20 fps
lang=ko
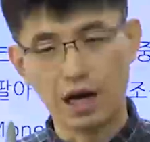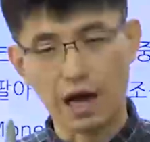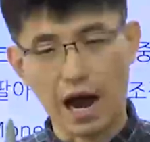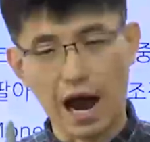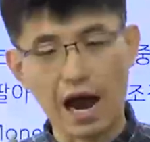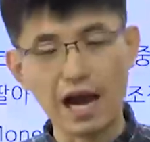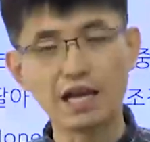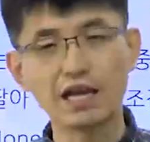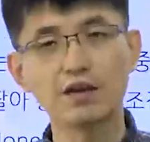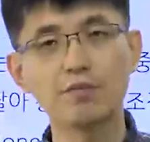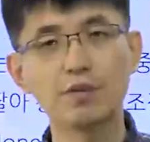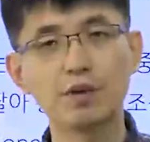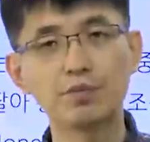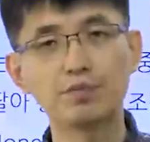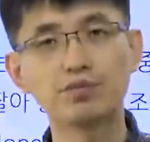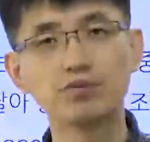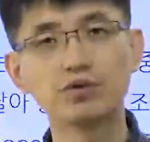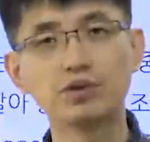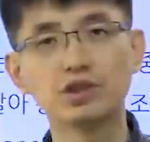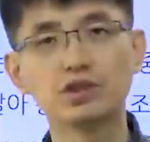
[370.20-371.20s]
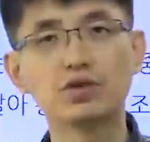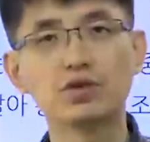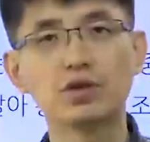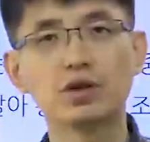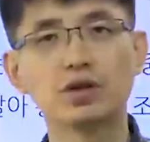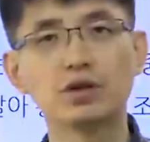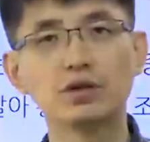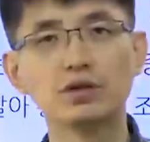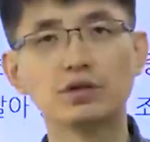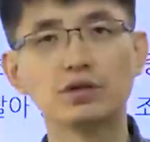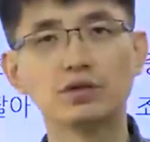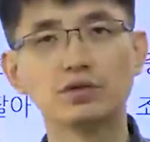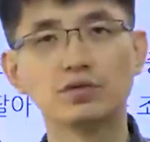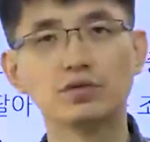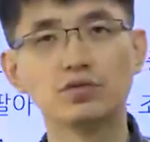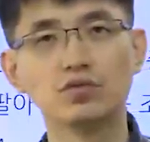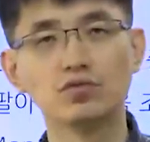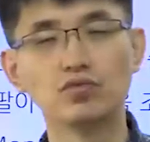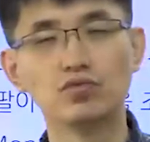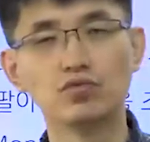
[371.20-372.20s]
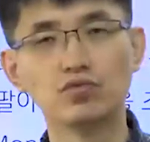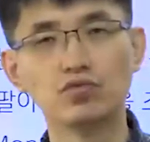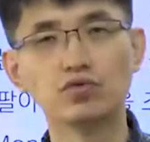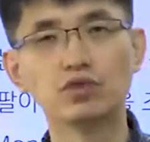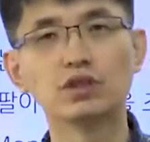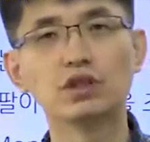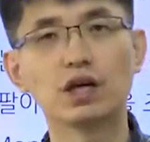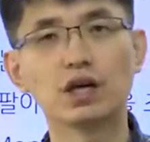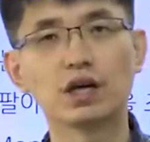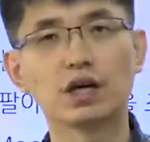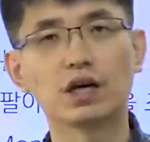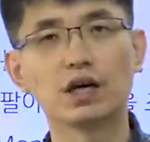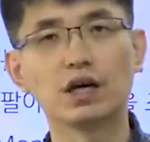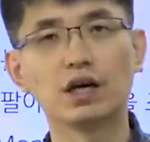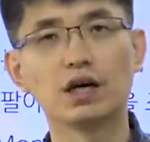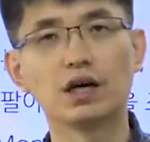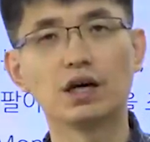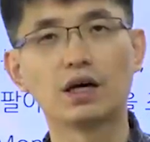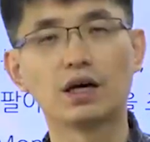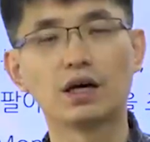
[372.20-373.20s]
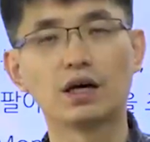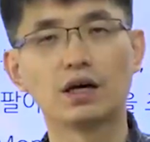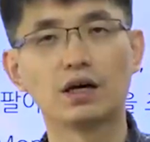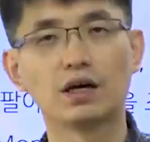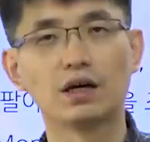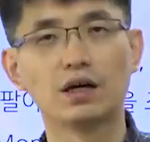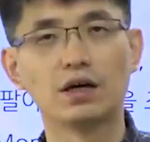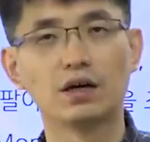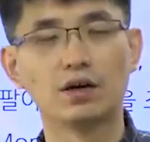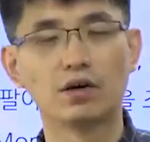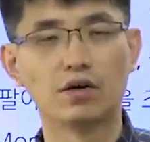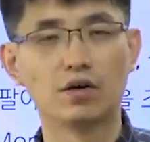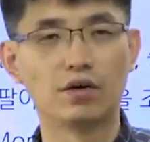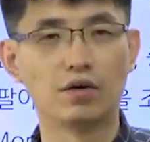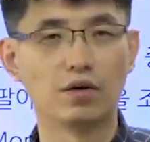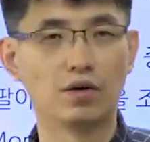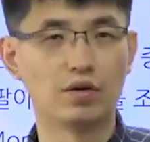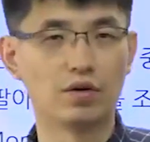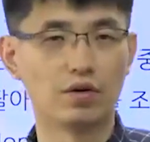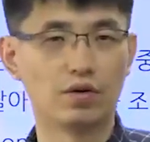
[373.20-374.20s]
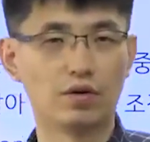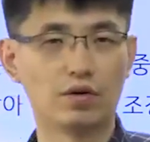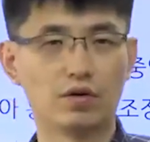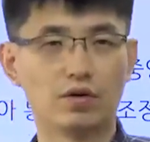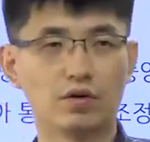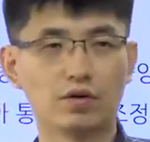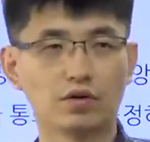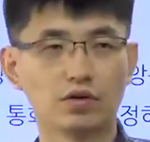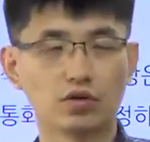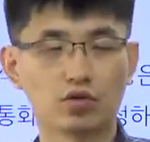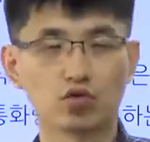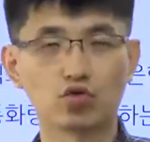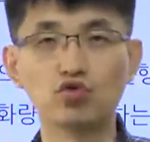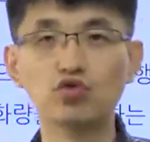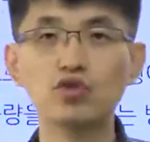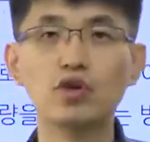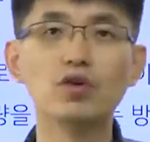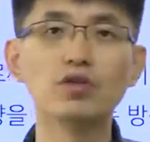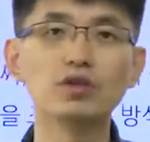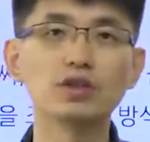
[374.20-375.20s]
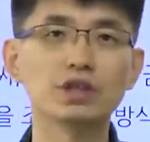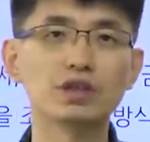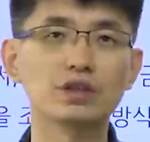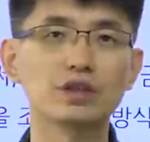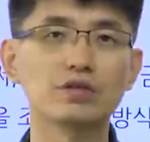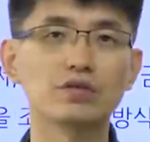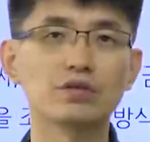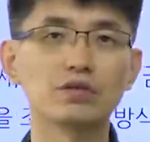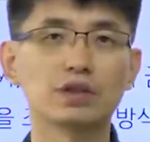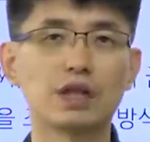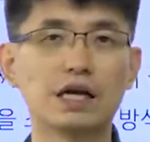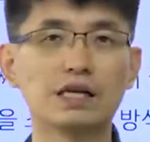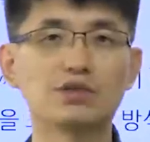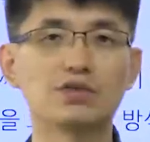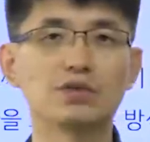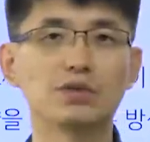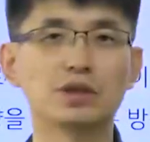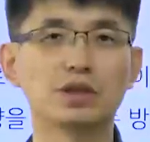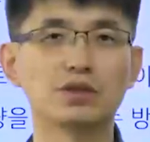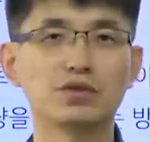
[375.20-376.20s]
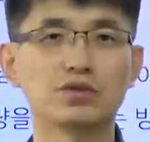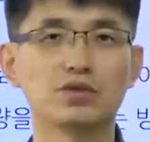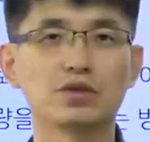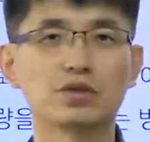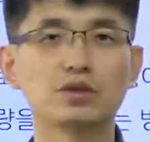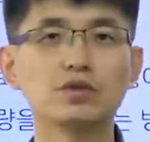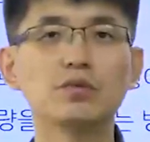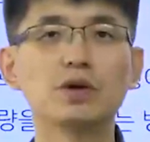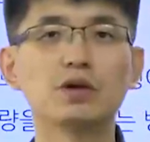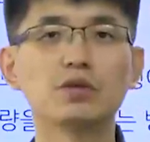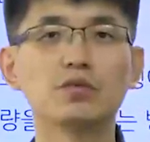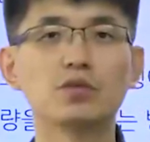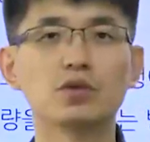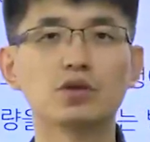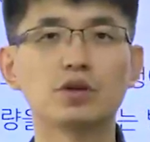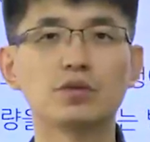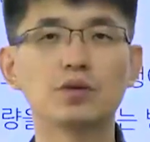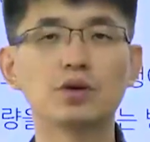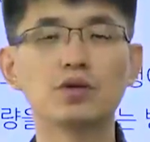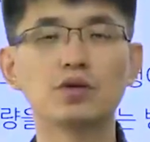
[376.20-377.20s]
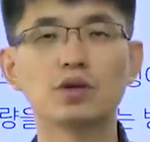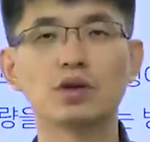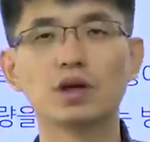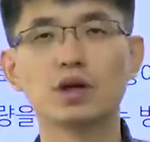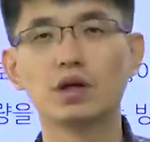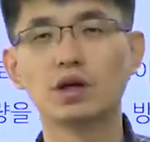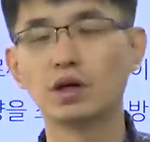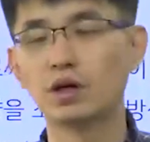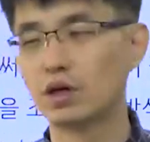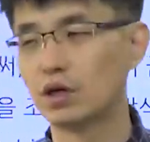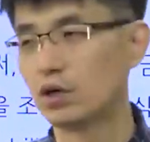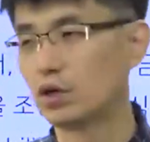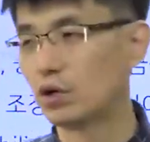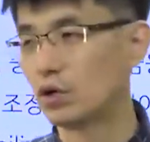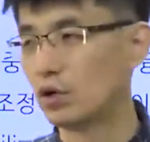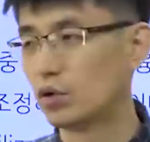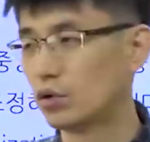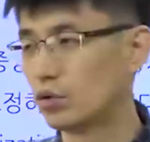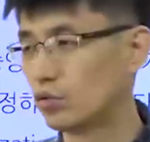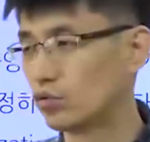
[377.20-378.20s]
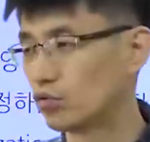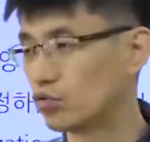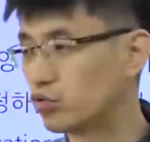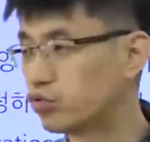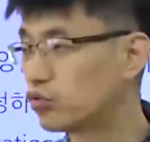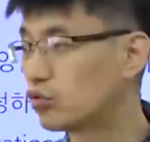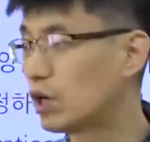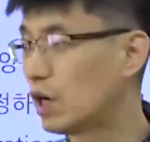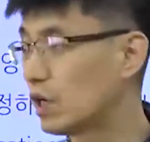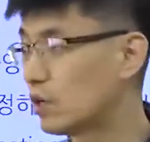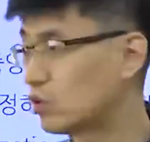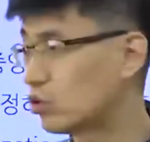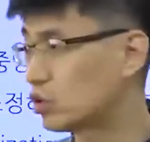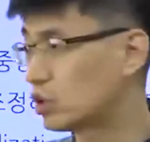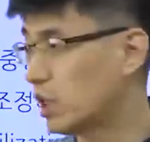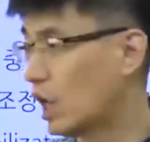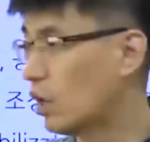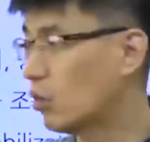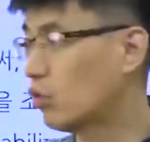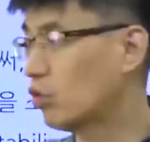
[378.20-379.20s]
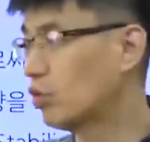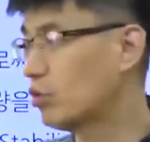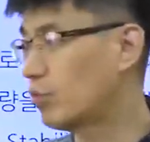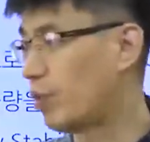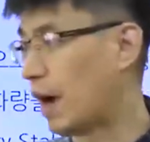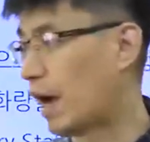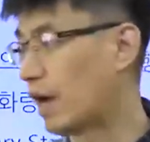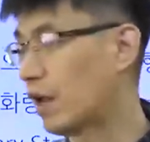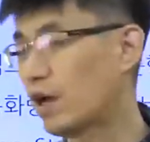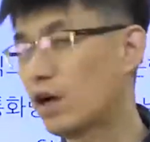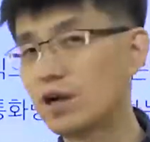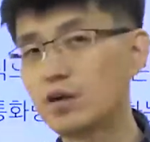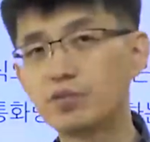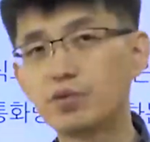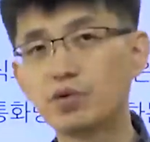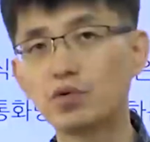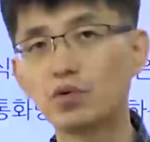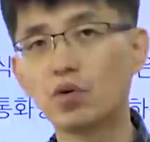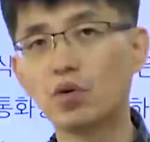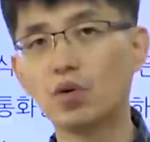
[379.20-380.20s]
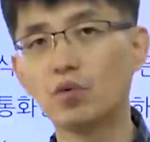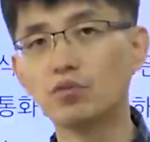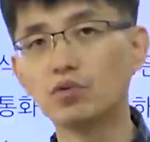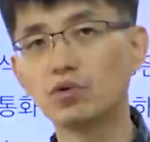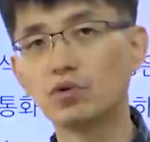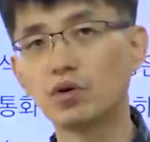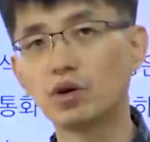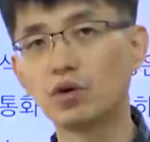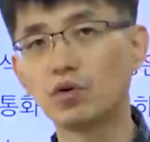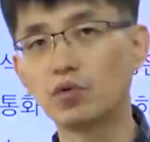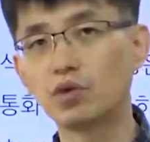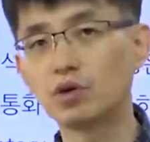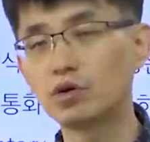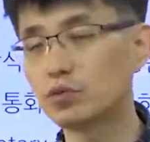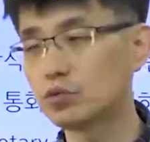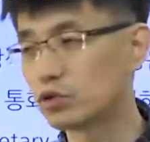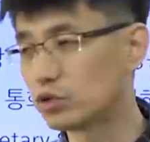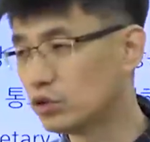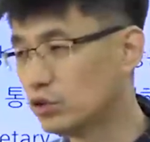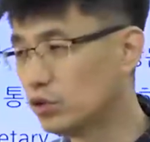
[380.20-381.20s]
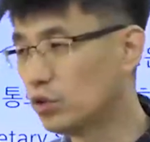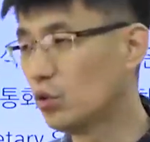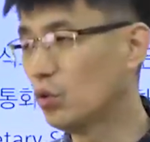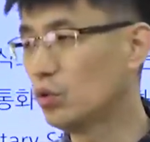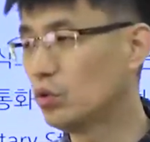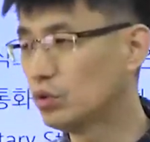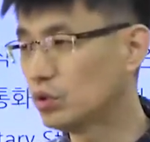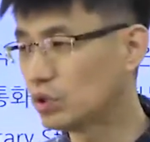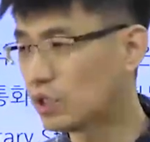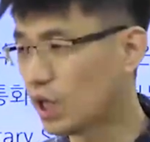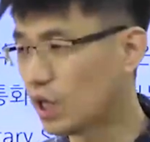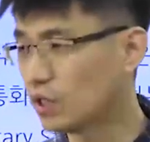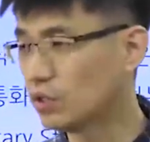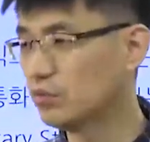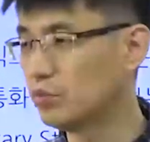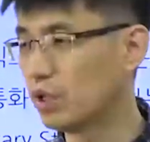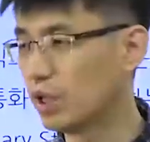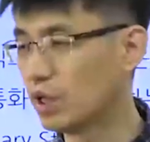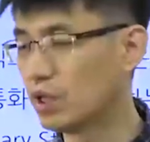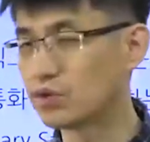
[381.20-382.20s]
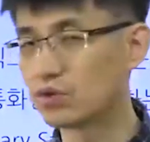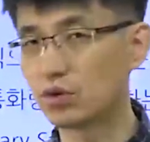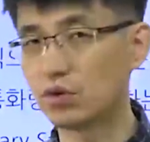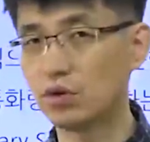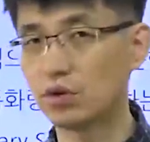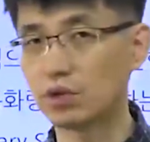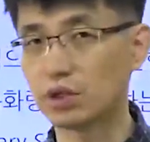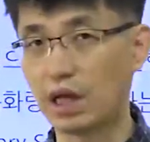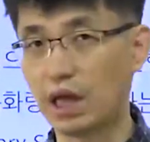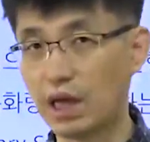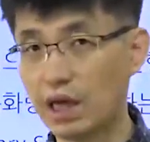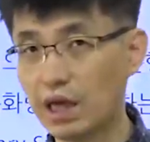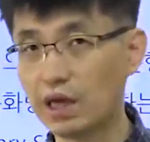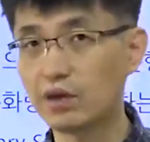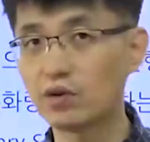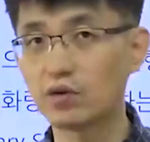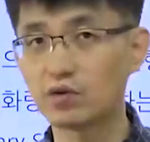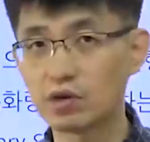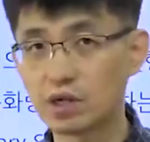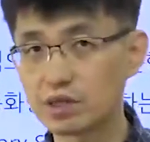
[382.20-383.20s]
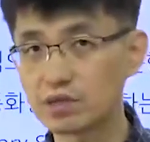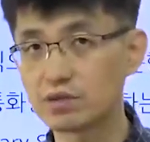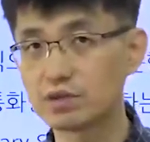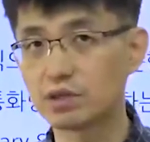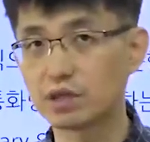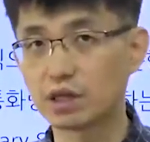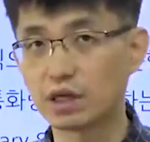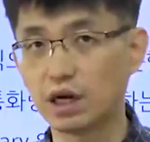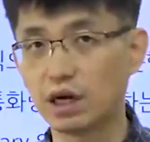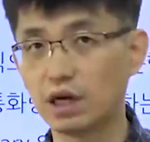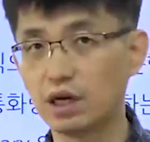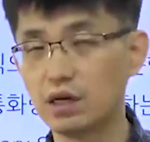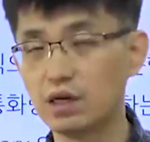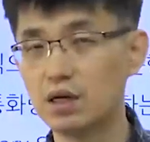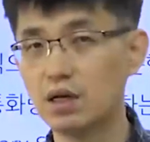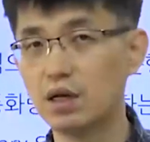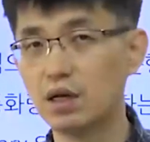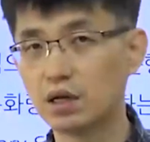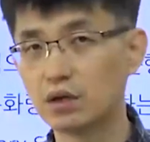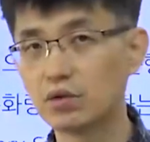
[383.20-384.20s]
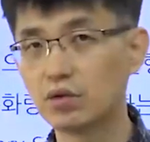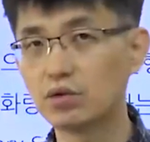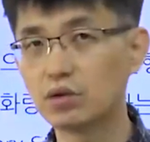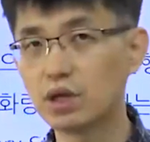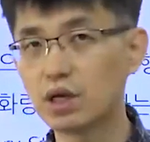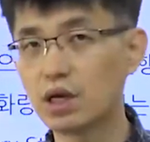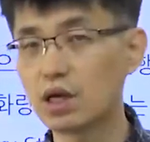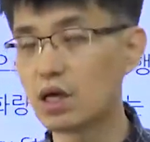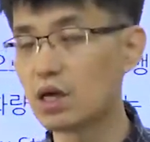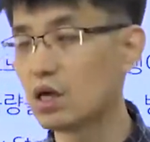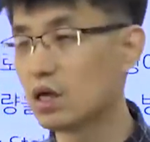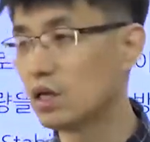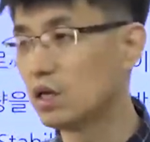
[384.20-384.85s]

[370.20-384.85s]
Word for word: 아이엠에프 이전에는 우리나라가 어, 균형재정을 달성을 했어요. 그 말은 뭐냐면 국가에서 채권을 발행할 필요가 없는 거예요. 왜냐하면 들어오는 세금 내에서 다 해결을 했으니까. 그런데